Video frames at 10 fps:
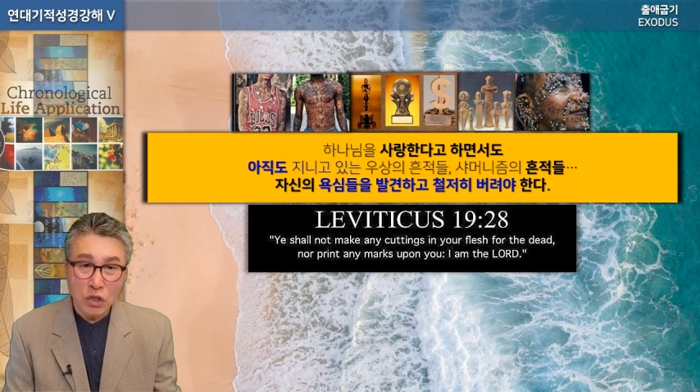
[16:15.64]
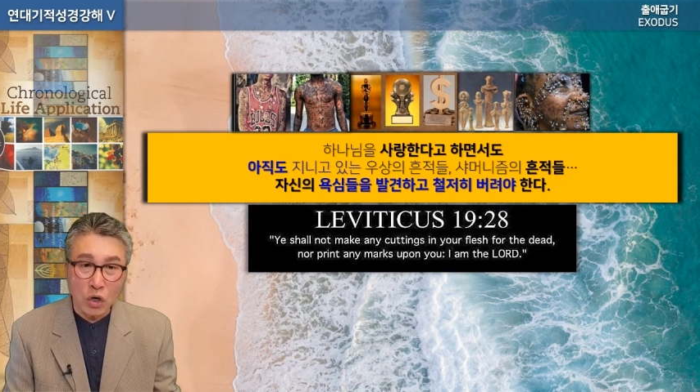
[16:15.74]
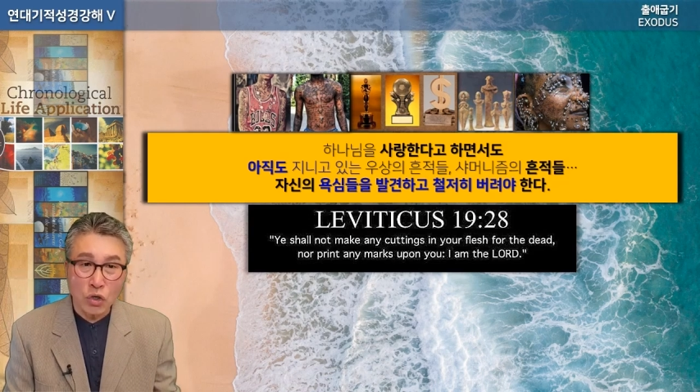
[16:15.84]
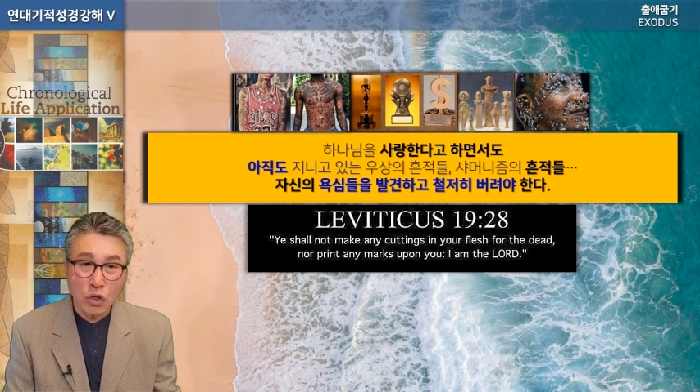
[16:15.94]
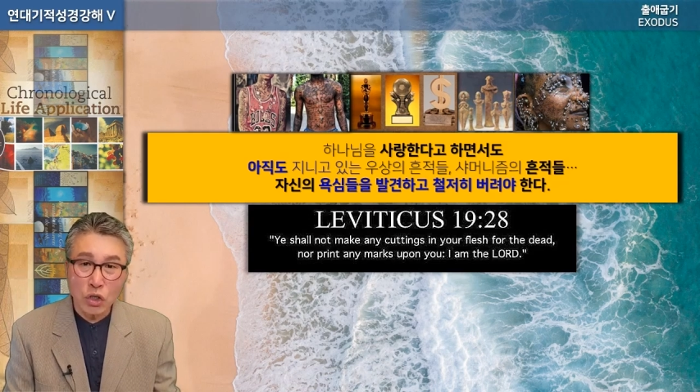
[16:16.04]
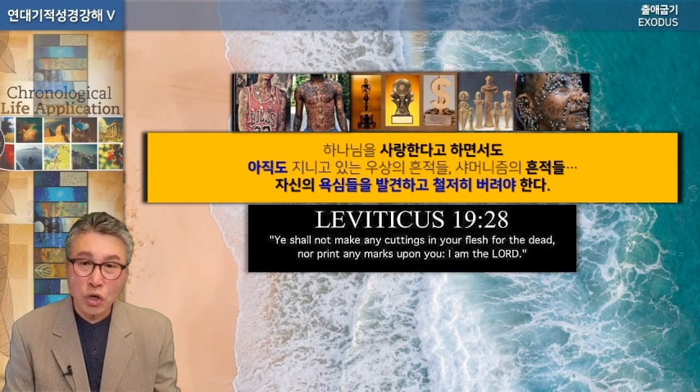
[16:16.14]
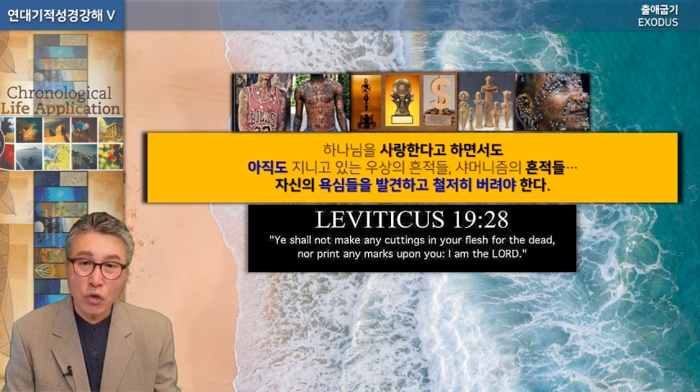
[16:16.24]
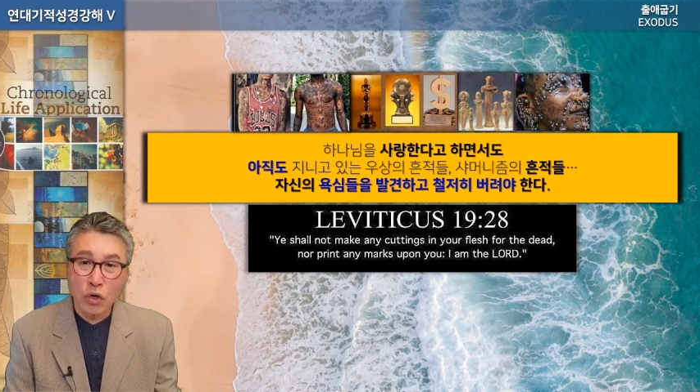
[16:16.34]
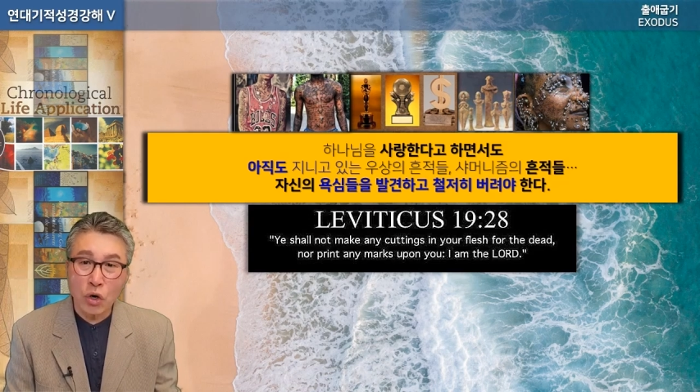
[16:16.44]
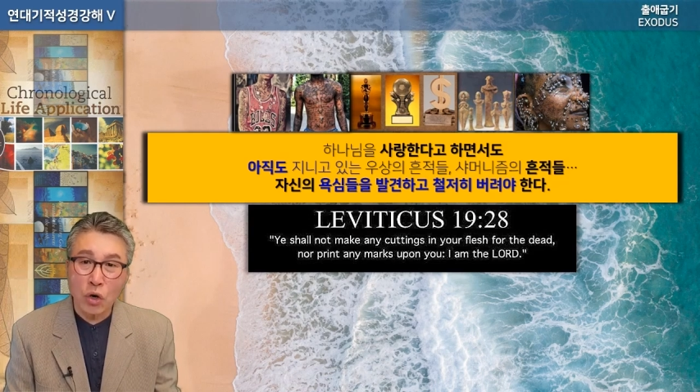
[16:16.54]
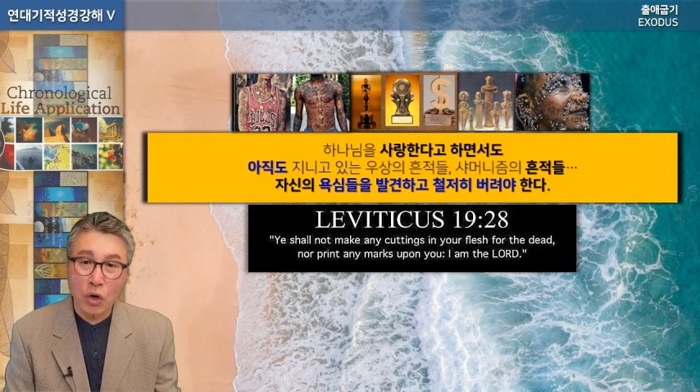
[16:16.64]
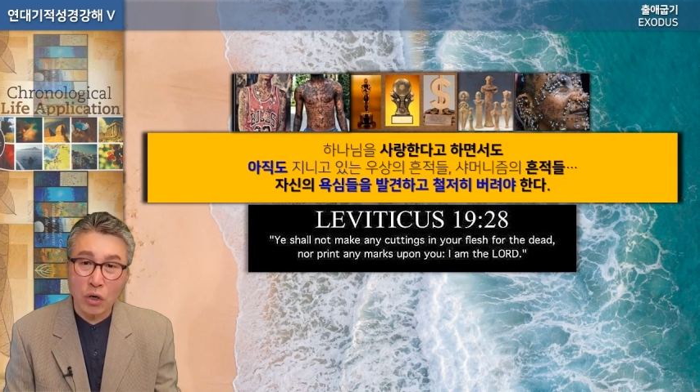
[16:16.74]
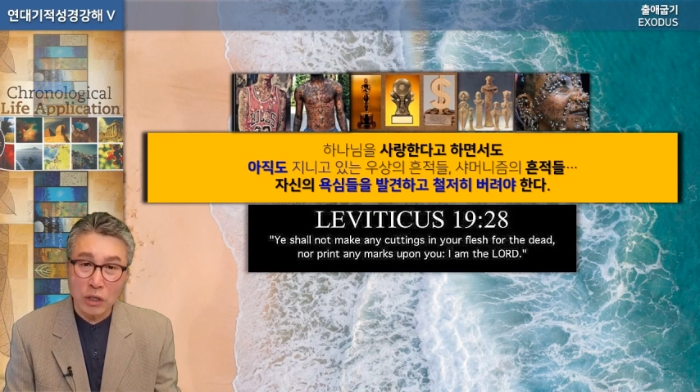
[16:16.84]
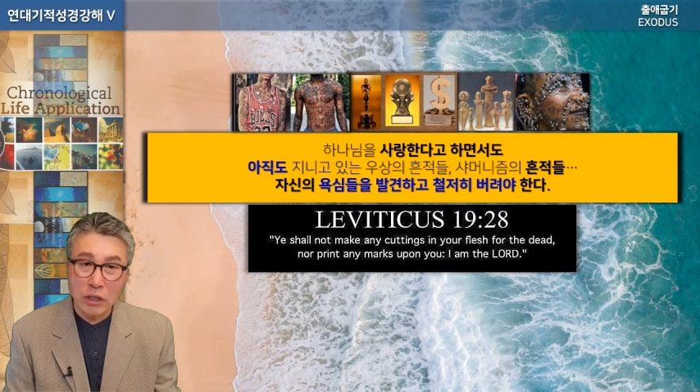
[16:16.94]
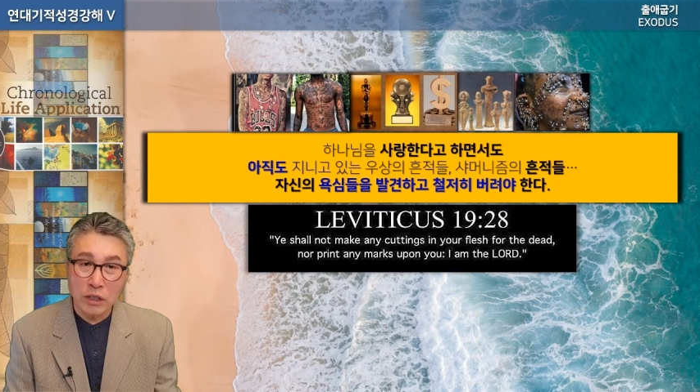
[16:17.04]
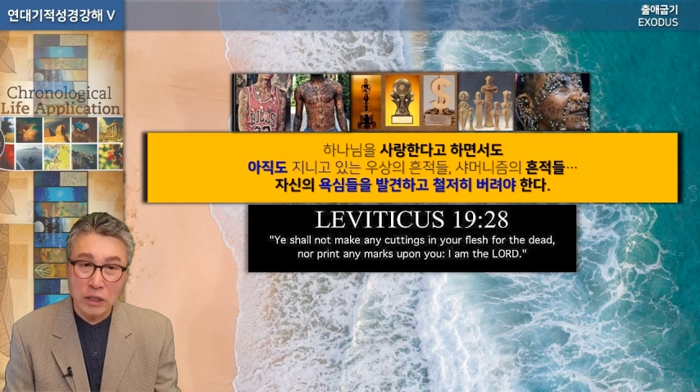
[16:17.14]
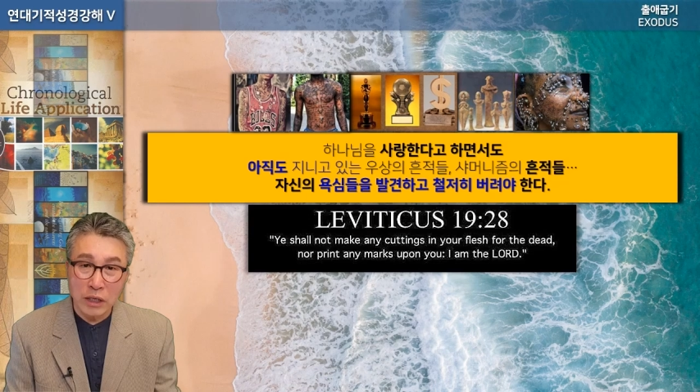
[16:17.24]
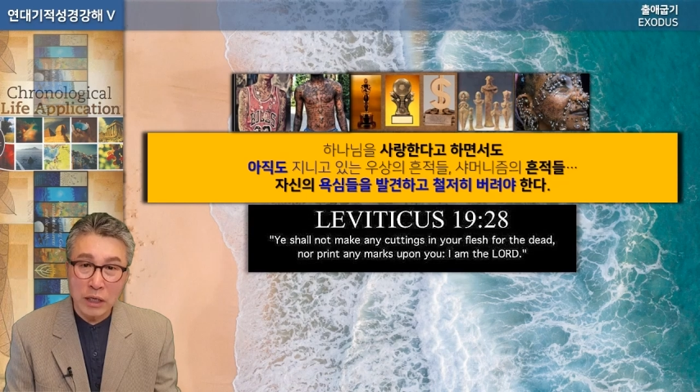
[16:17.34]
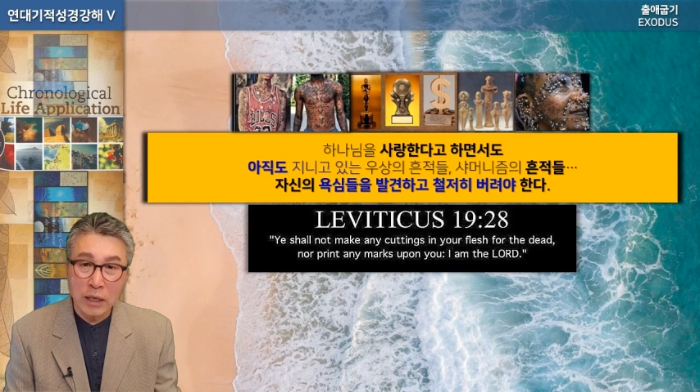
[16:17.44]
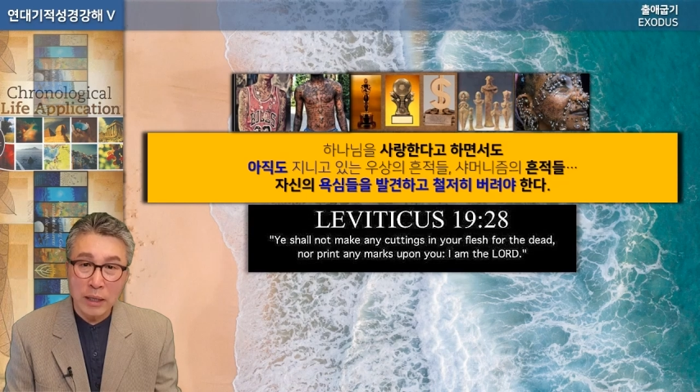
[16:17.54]
여전히 섞여
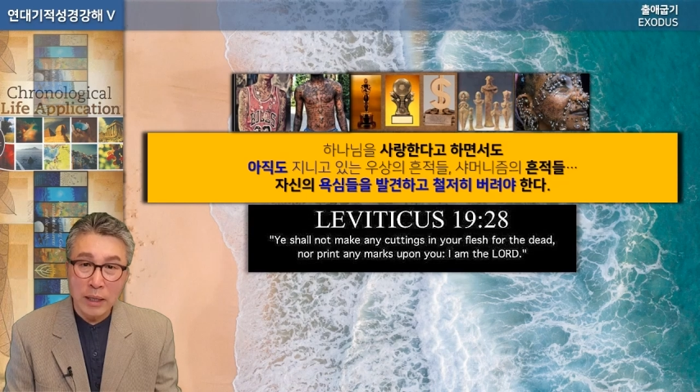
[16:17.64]
있는지